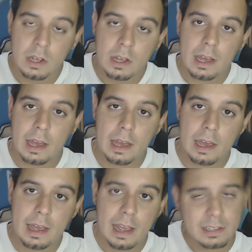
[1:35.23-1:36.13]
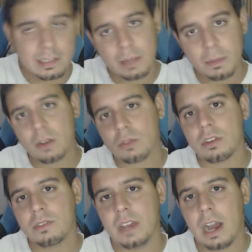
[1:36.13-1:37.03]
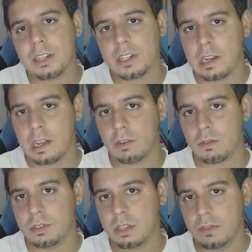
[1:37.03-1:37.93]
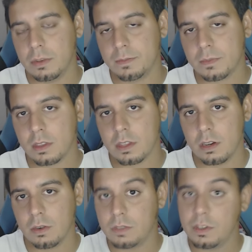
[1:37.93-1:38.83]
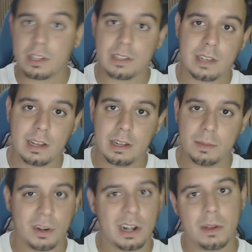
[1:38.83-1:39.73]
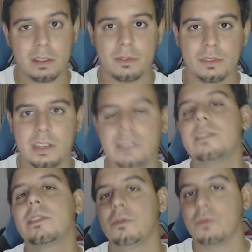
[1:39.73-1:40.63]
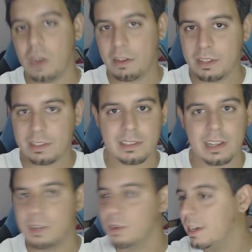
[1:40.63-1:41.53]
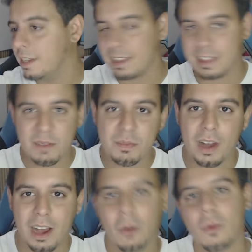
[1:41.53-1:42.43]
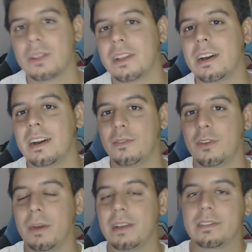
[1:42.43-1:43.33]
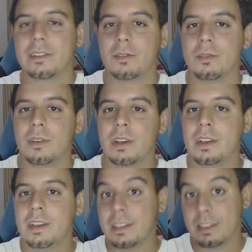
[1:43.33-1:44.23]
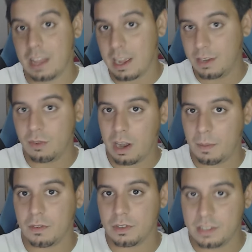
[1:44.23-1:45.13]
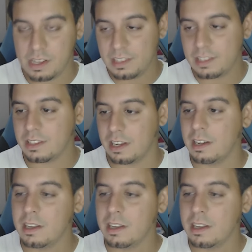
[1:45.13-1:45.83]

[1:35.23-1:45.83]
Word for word: É, essa semana eu tô de viagem, galera, inclusive. Então esse vídeo tá saindo aí programado pra vocês. Então o aviso tá saindo em tempo real quando a informação tá aí no ar pra vocês, tá?